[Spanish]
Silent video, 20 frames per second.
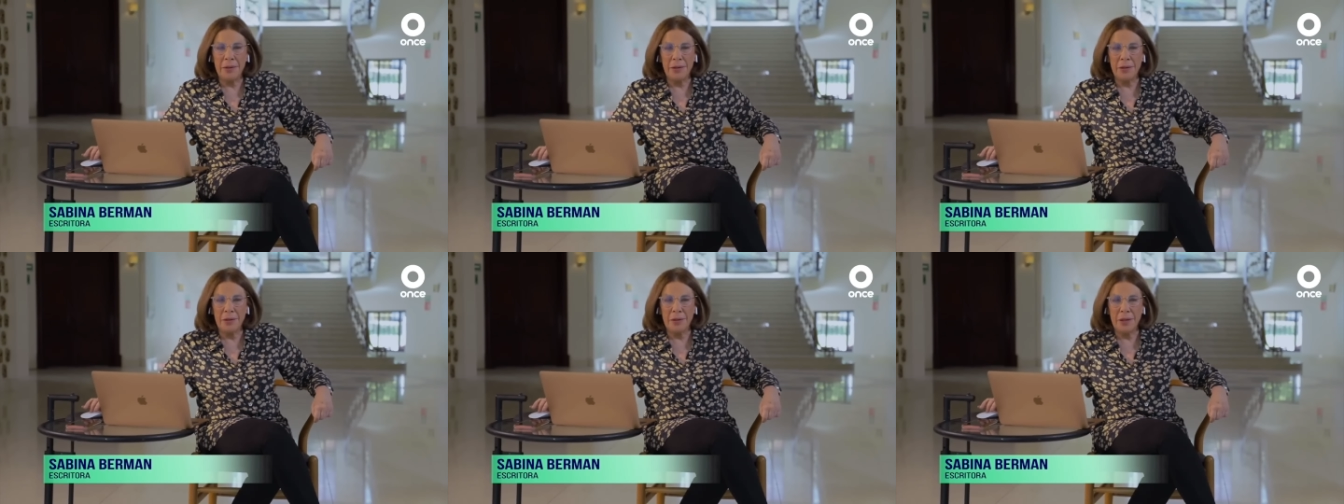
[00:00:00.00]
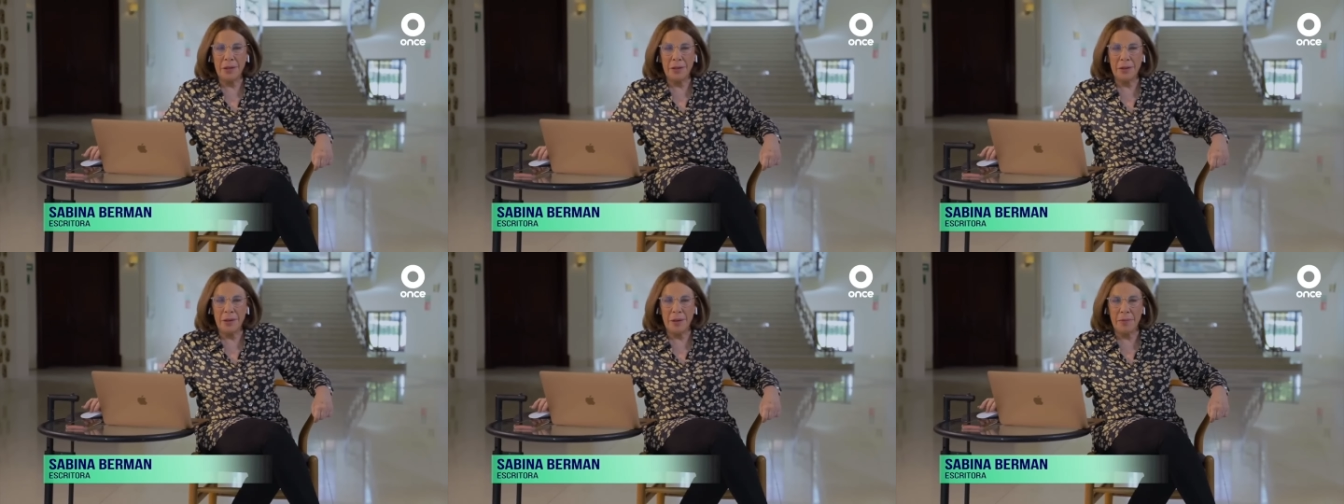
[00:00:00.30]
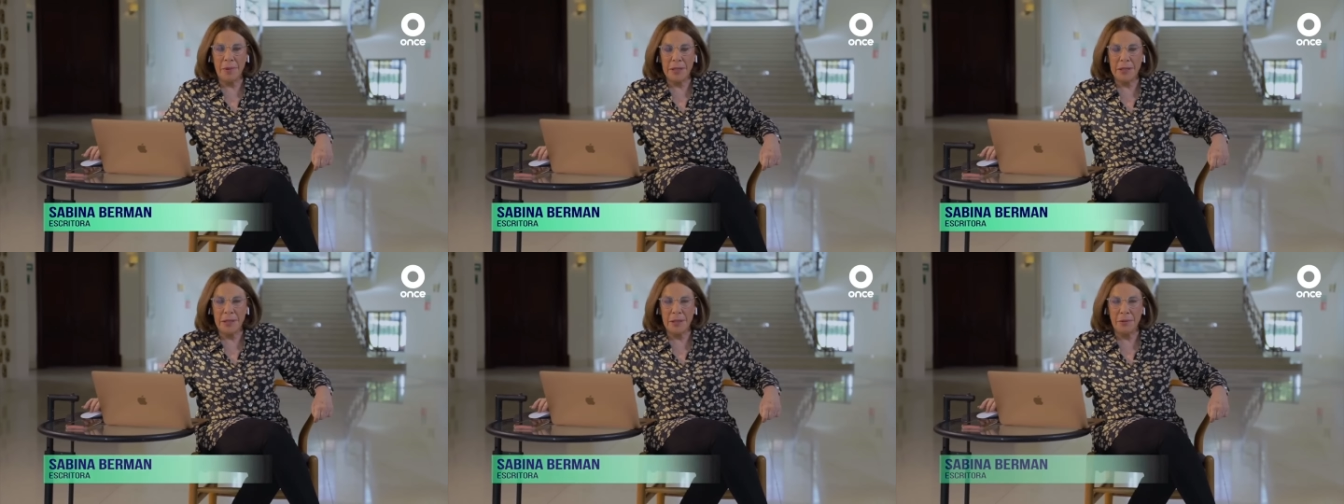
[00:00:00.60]
Yo creo que
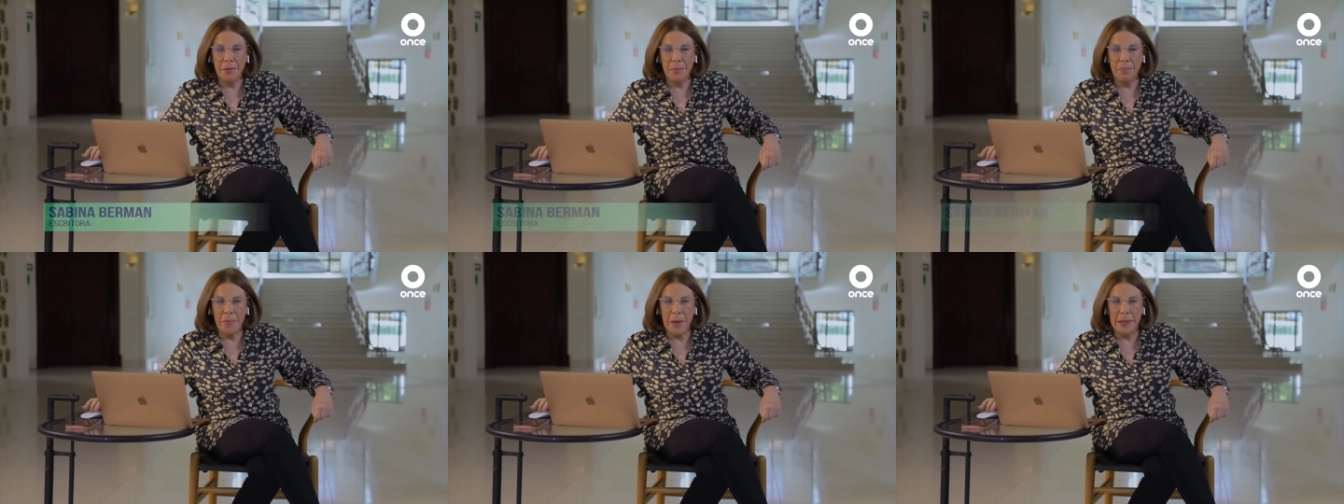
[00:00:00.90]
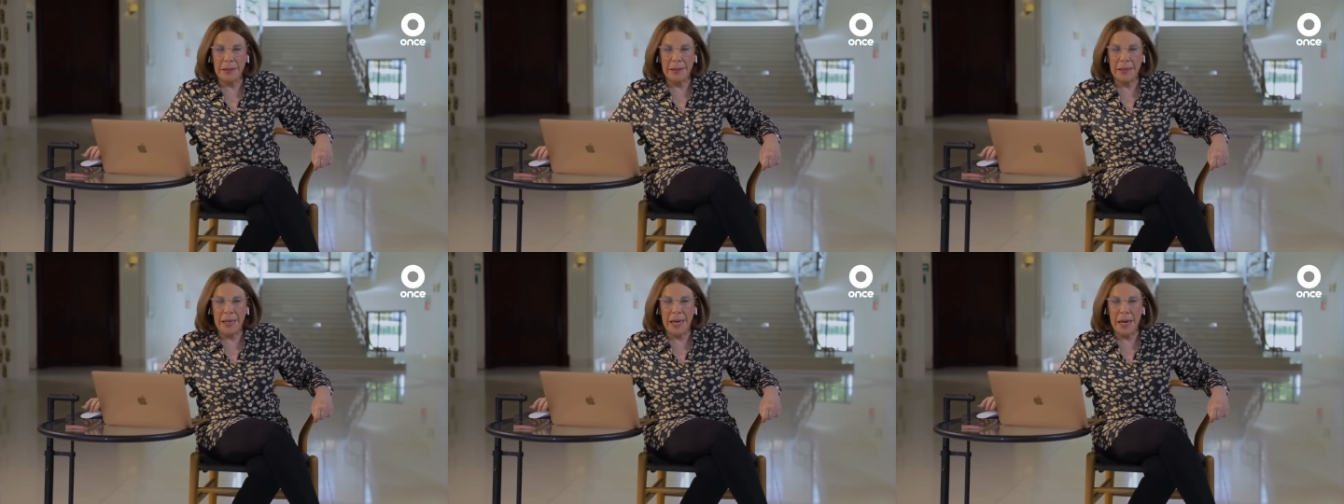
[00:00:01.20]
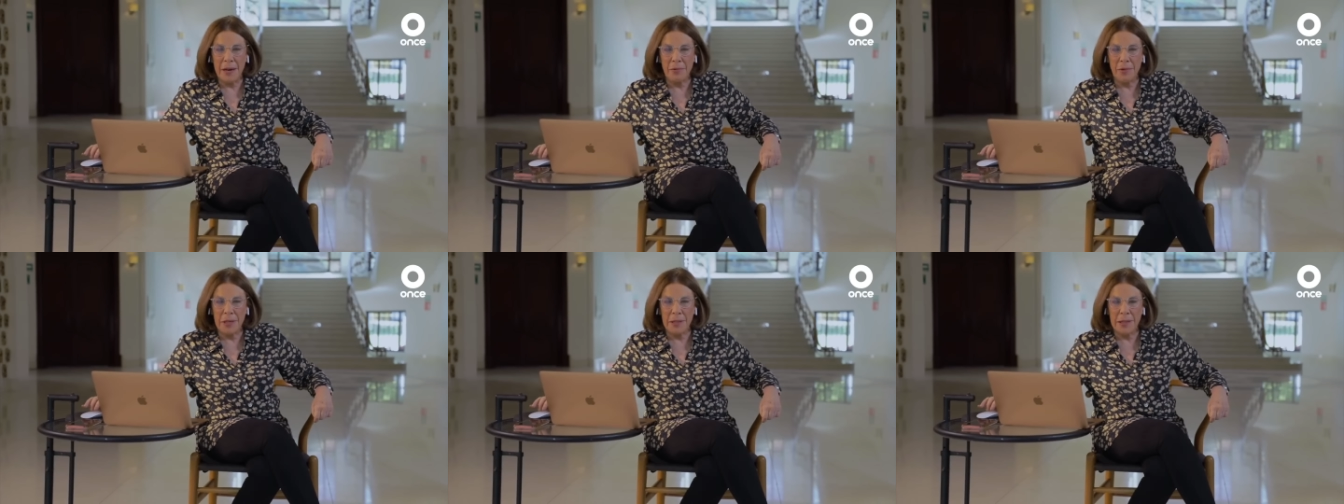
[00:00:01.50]
va a ser un
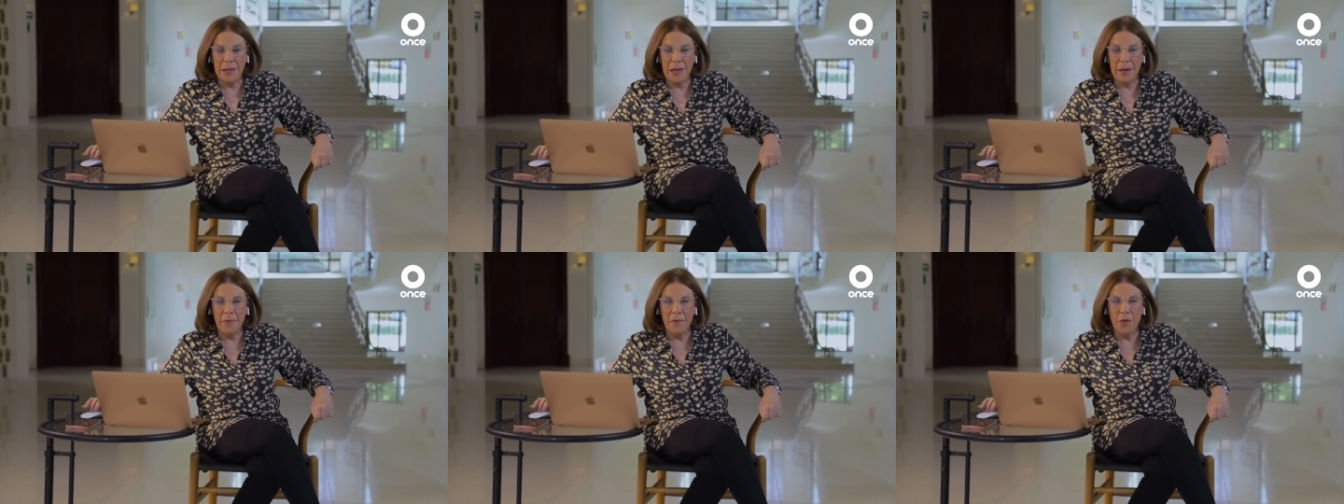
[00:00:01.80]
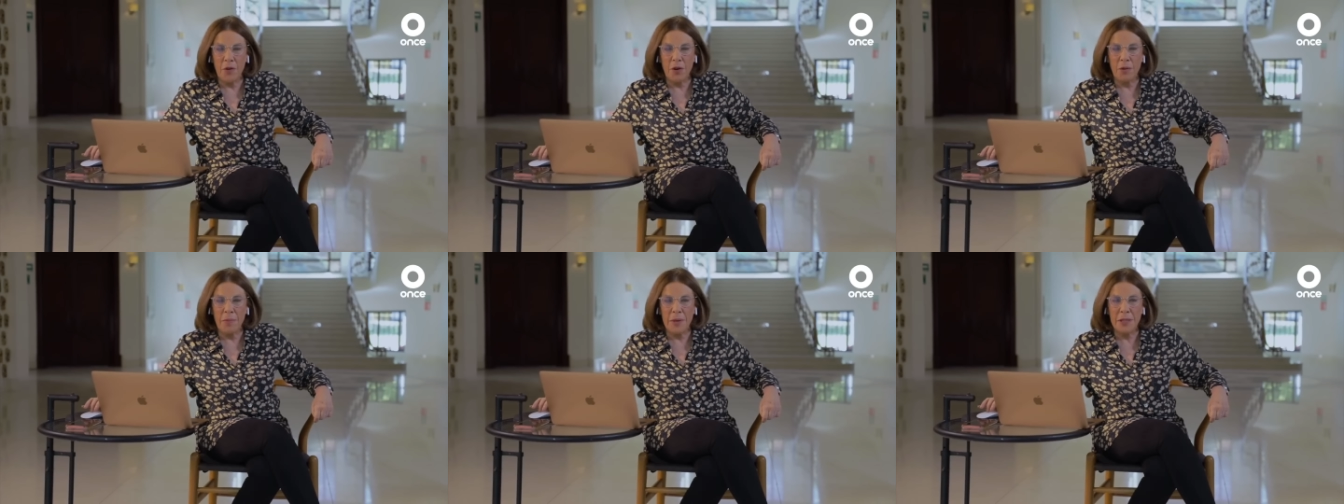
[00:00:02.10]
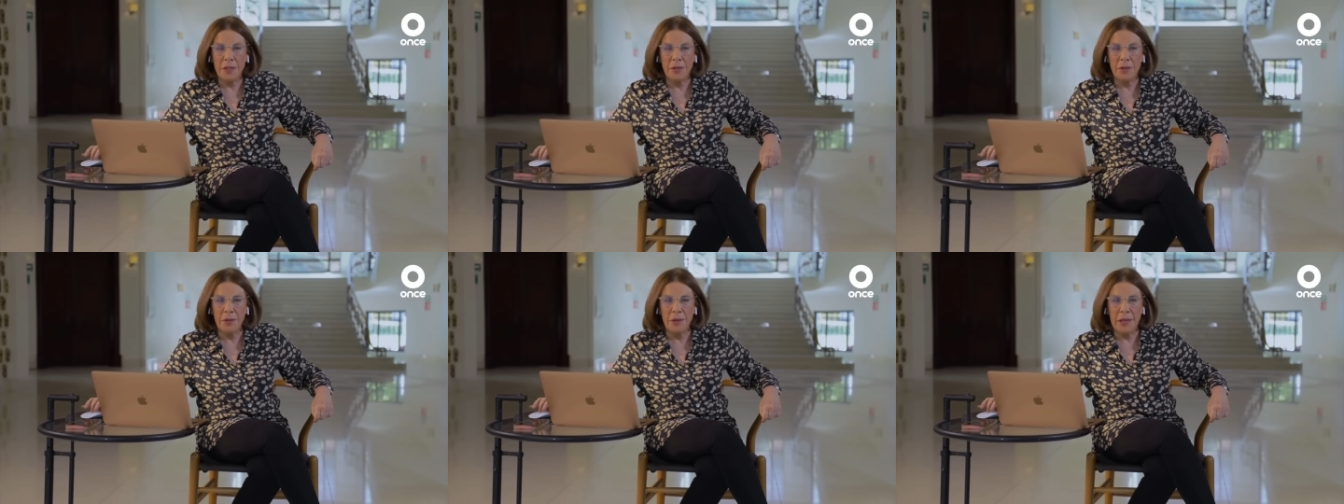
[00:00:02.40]
parteaguas en la
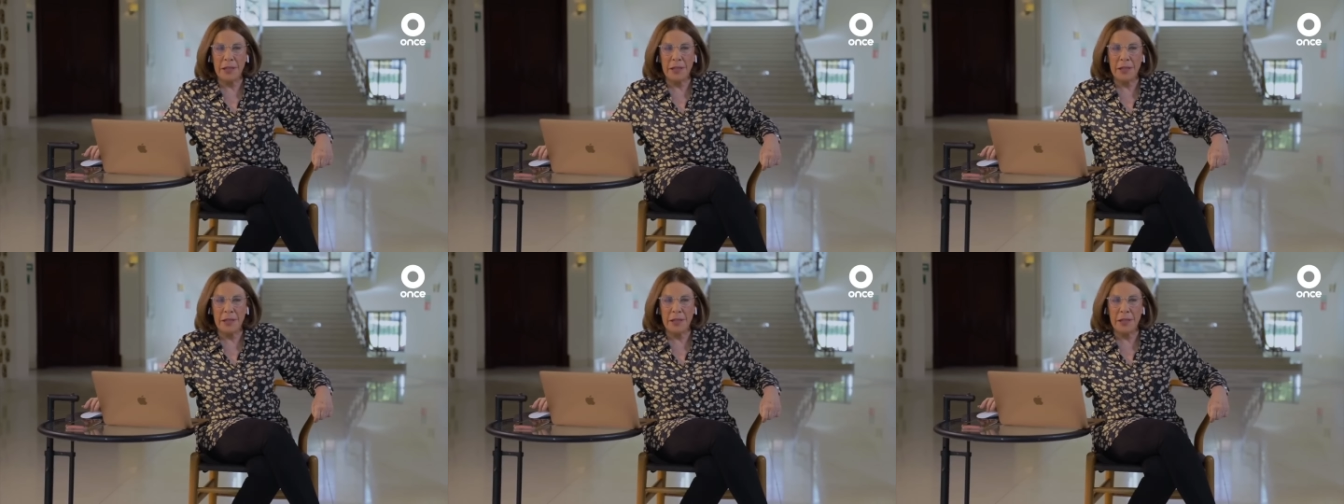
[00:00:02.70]
información